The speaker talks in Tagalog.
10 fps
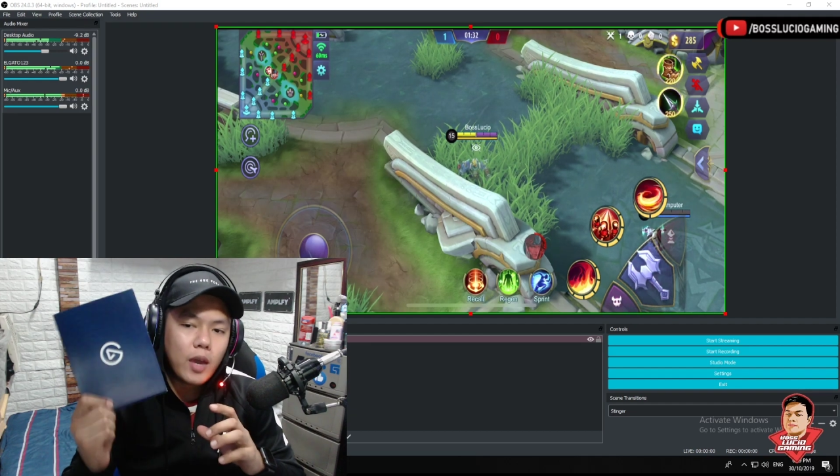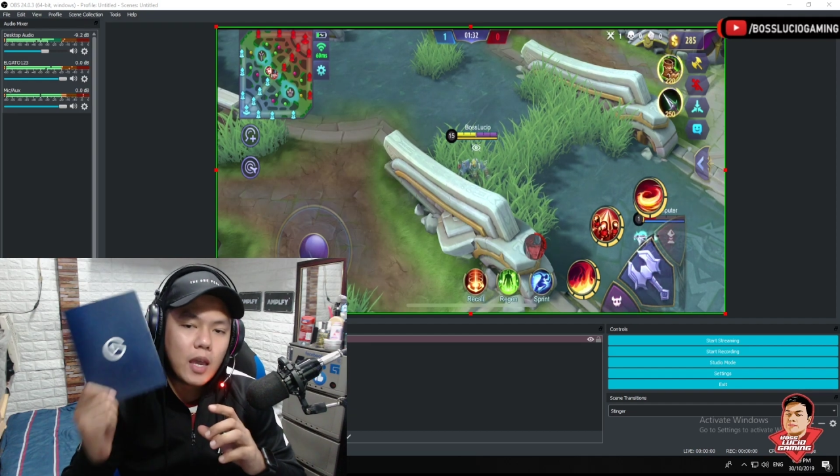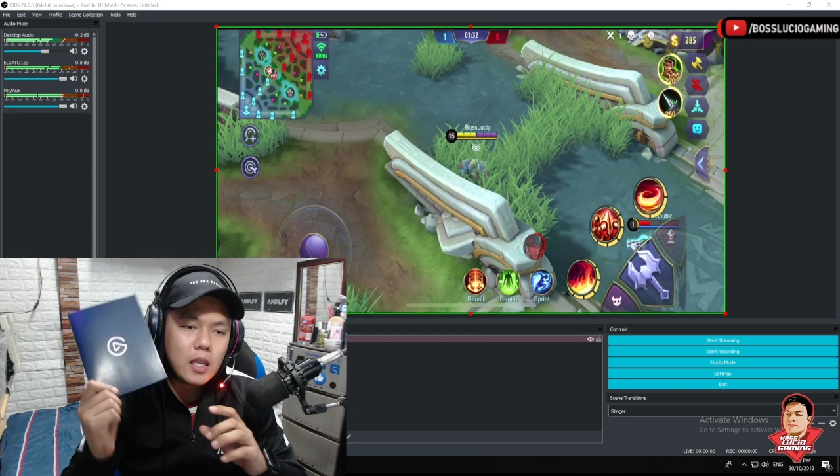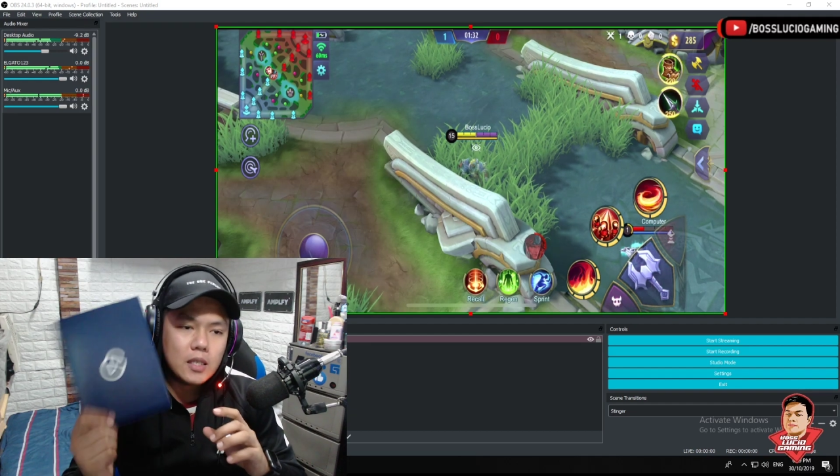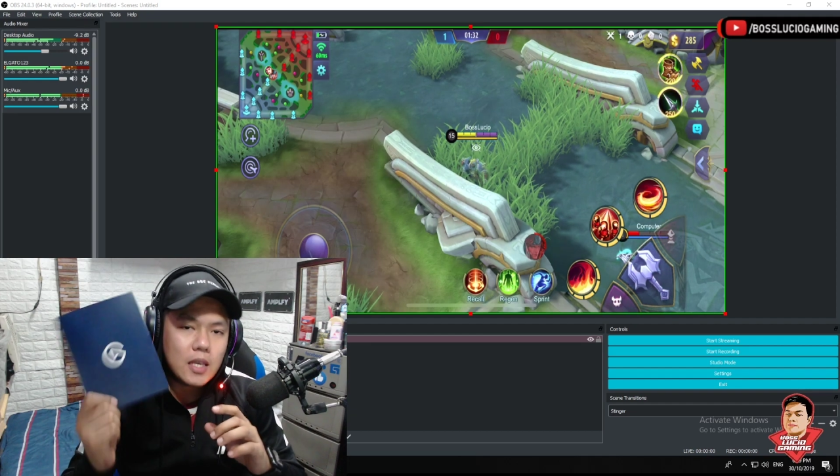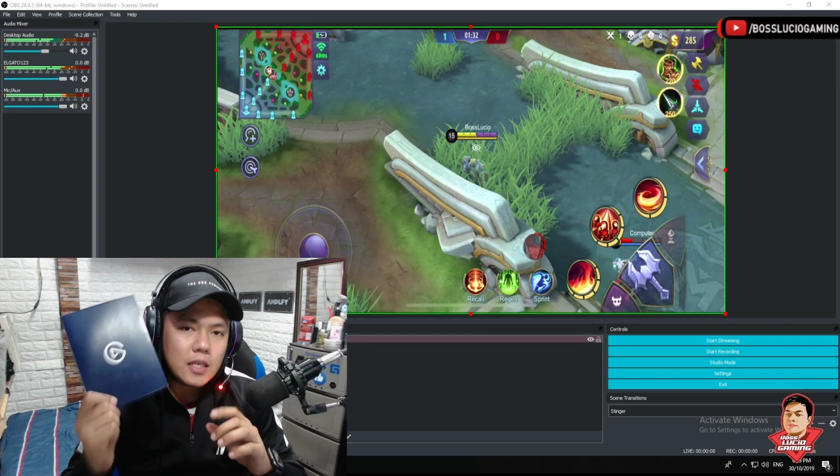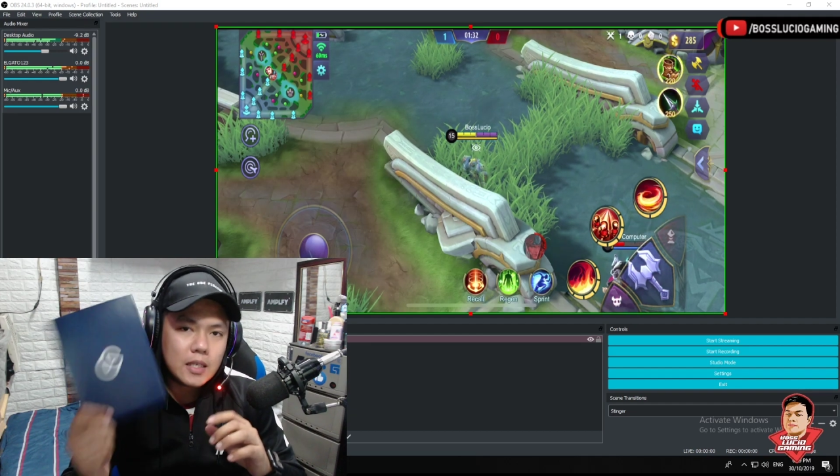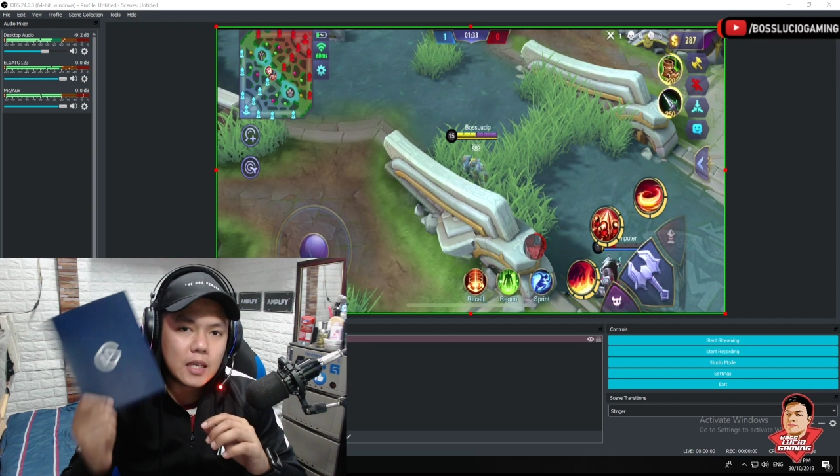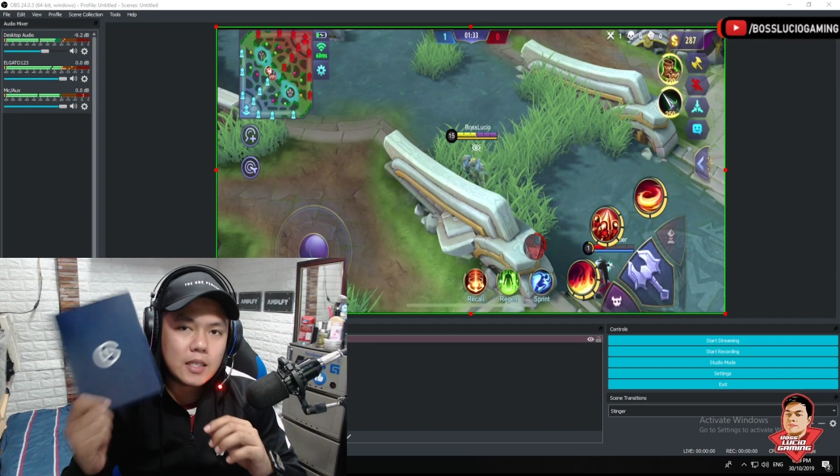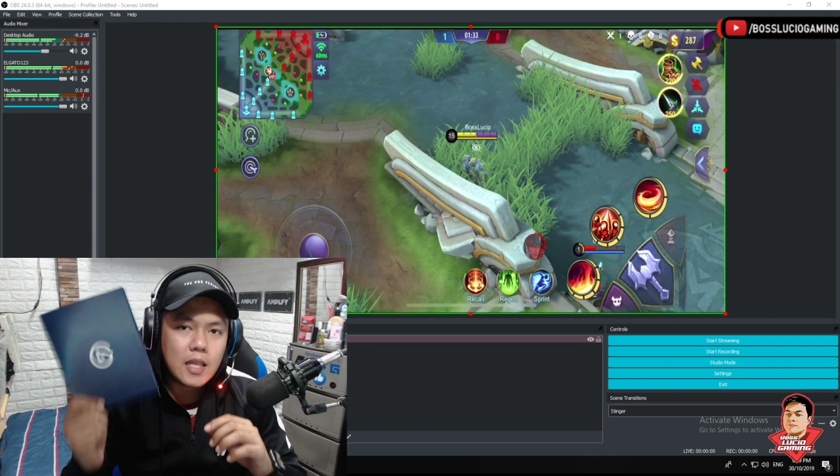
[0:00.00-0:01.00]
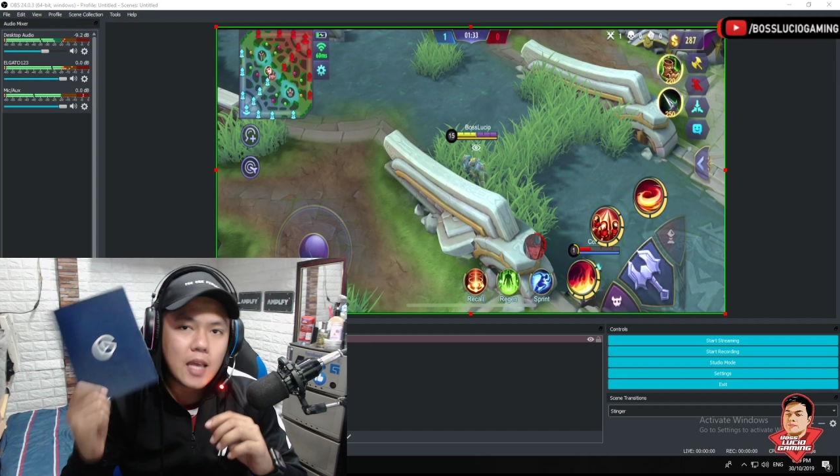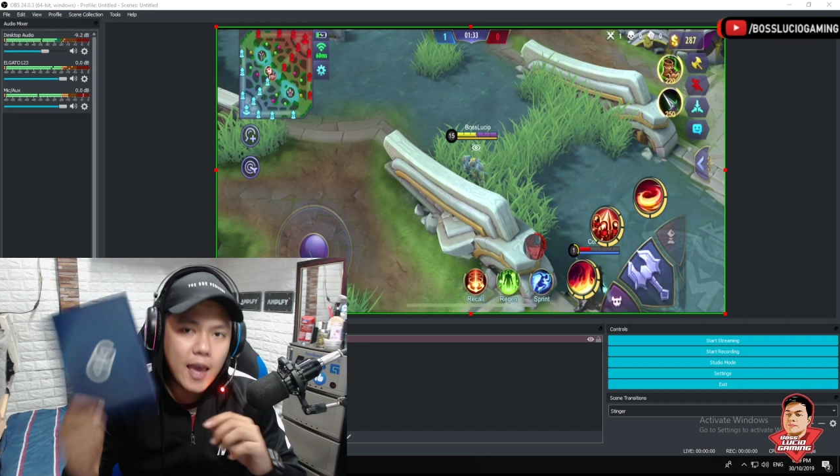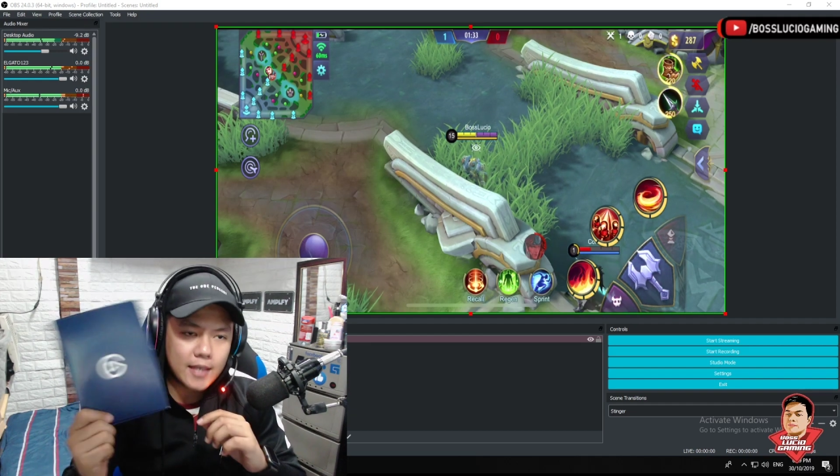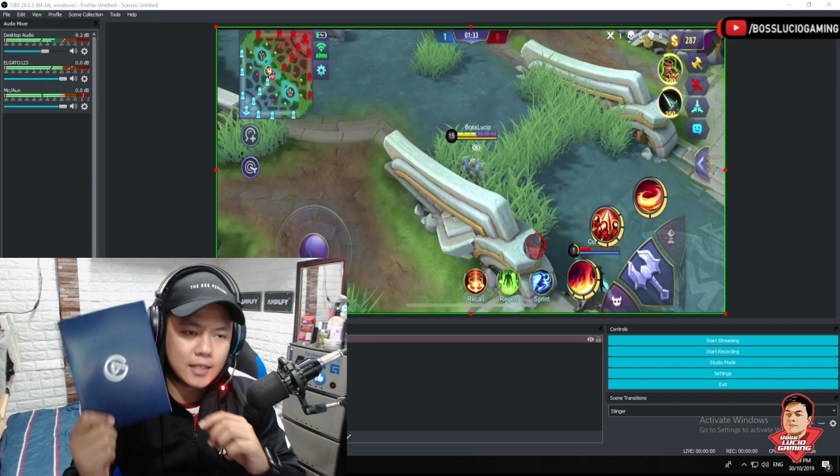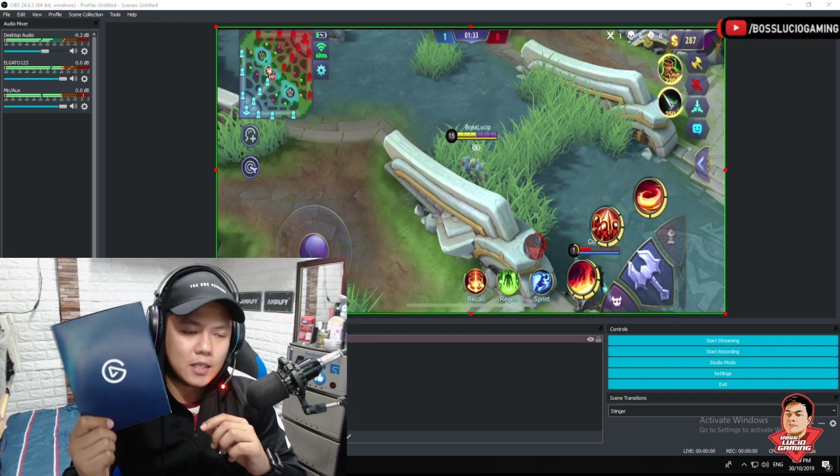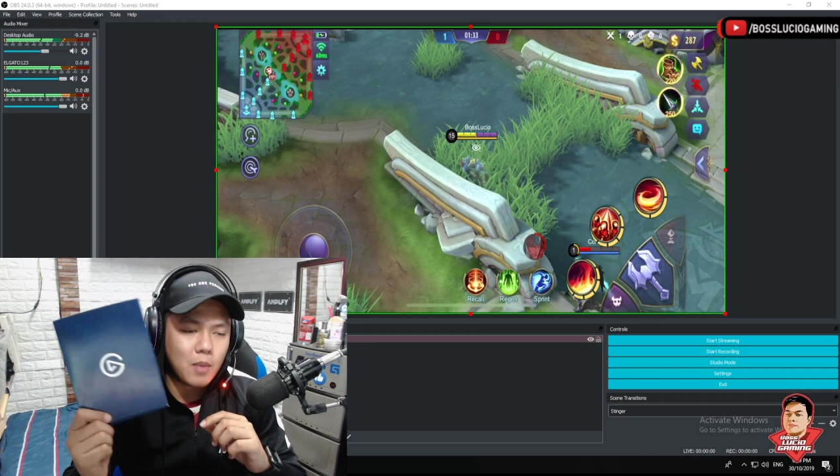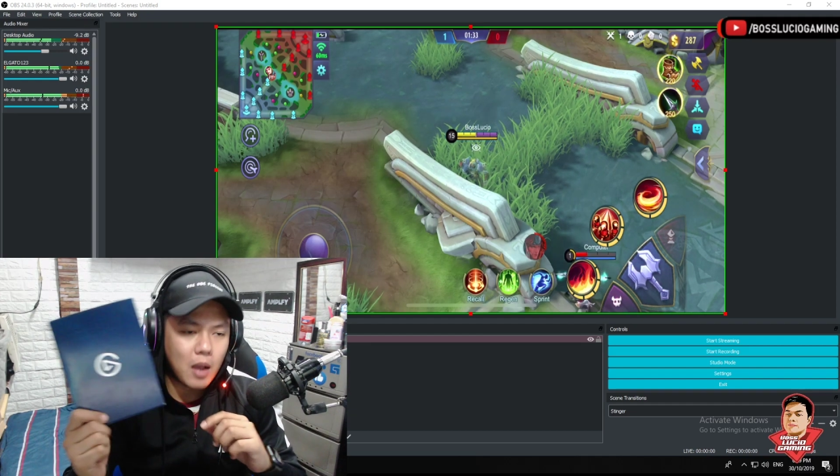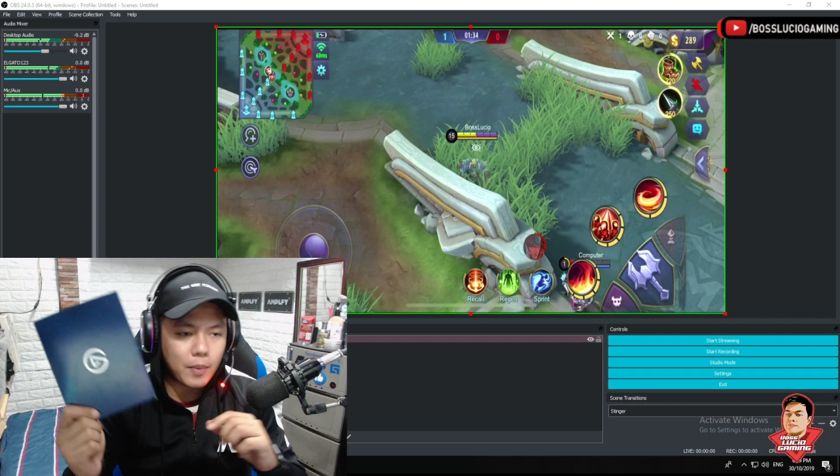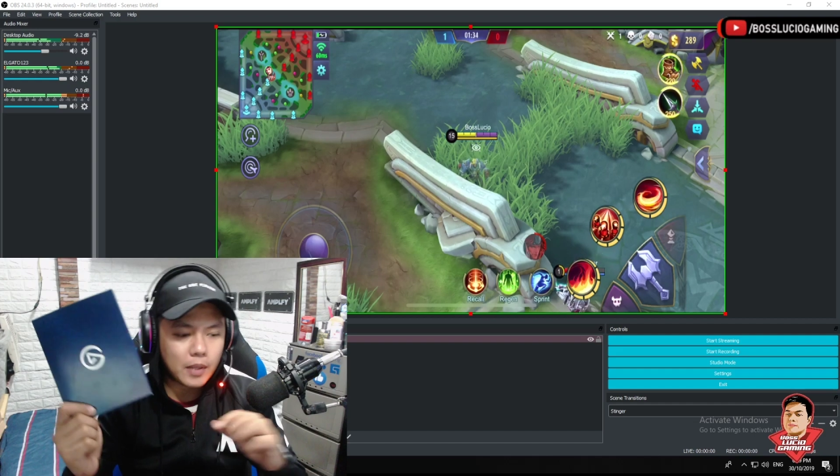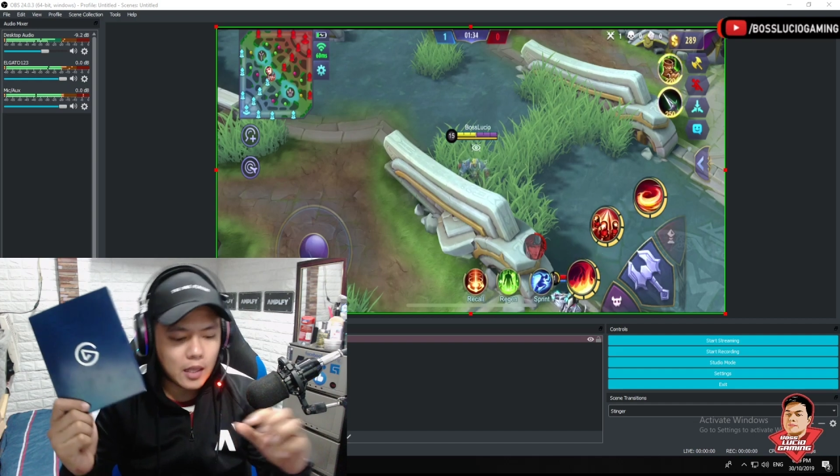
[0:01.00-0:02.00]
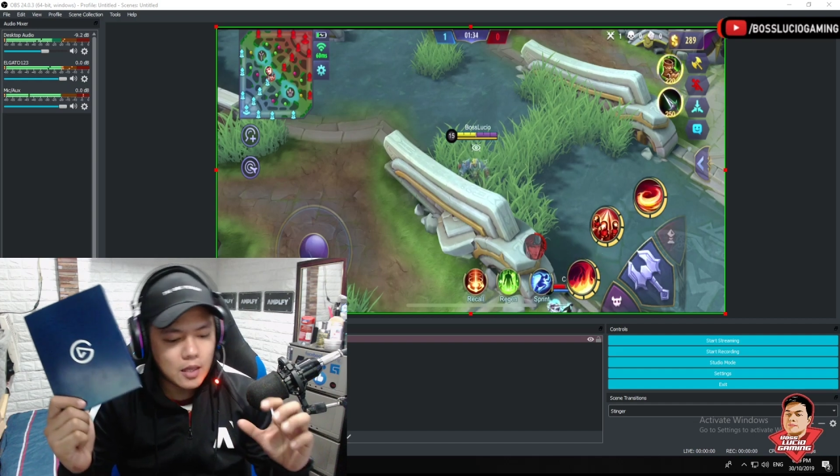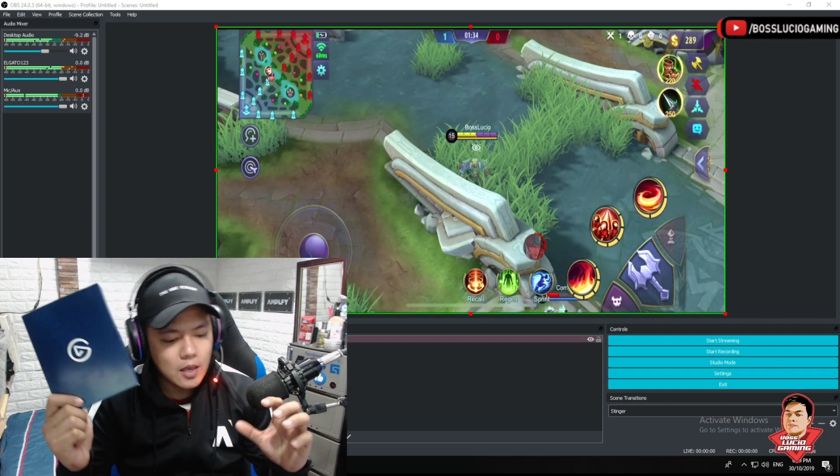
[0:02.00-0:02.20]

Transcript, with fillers: HD60S mga patet.